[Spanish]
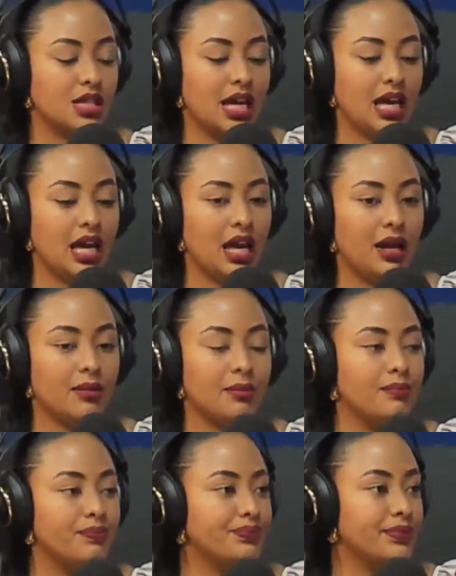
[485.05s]
Eh,
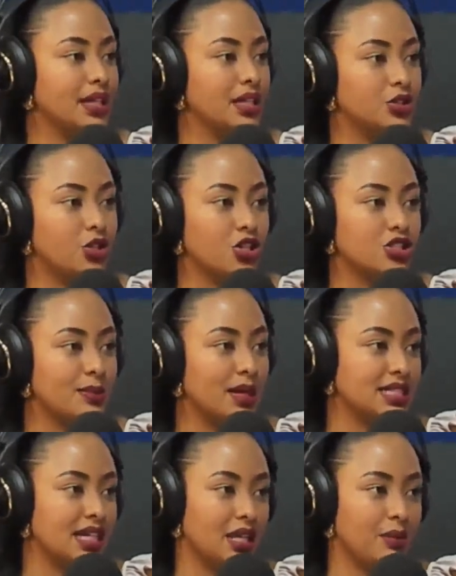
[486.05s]
dos
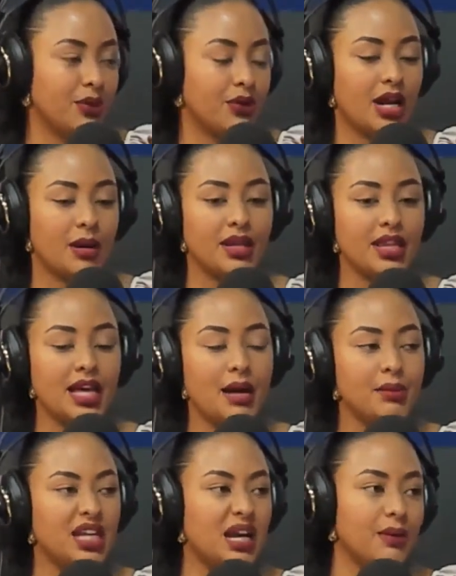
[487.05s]
meses del programa diga,
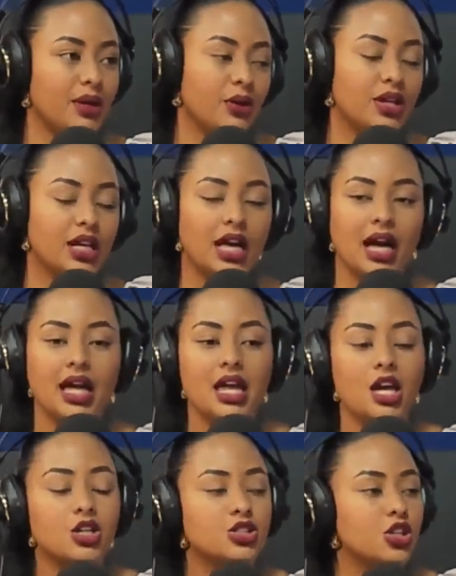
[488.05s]
mira, Verónica,
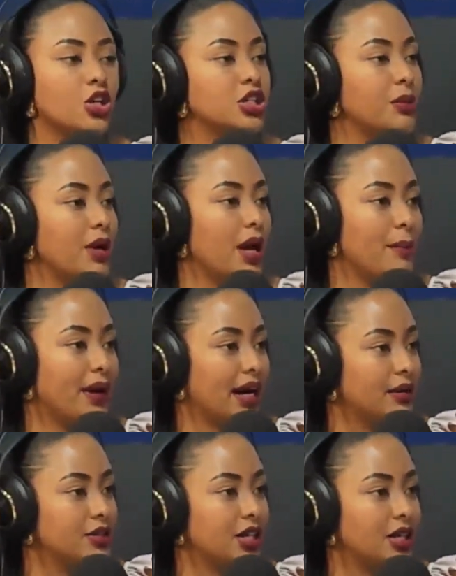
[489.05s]
yo no te voy a
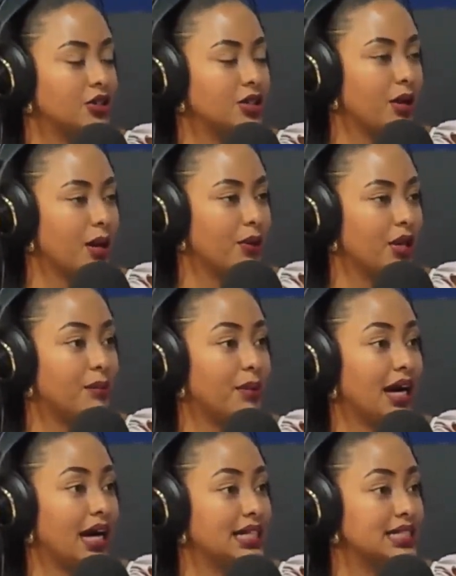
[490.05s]
pagar, ya no te voy a poder
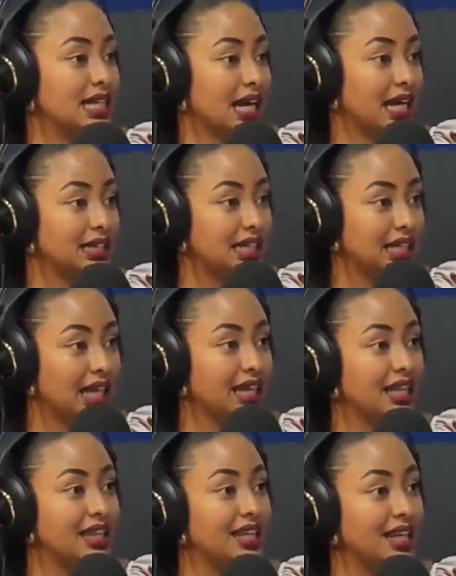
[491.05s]
pagar esa cantidad
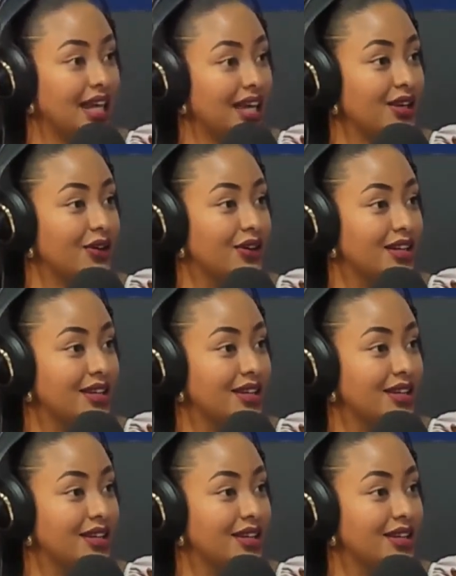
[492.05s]
de dinero.